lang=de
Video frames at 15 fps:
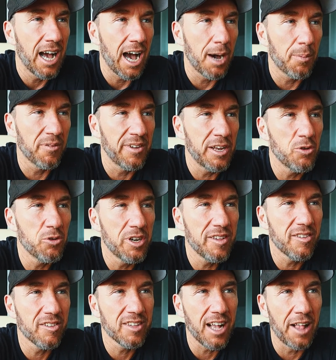Aber wenn du
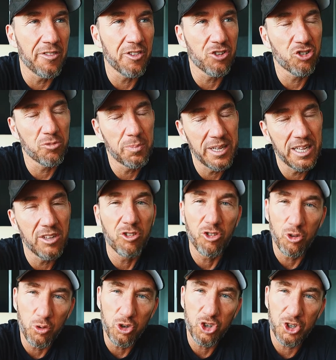dieses ganze Spiel
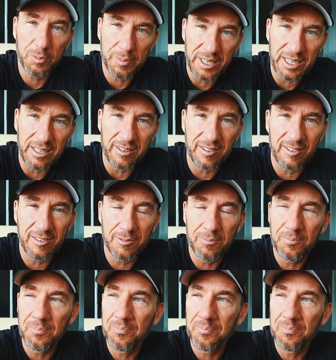so spielst,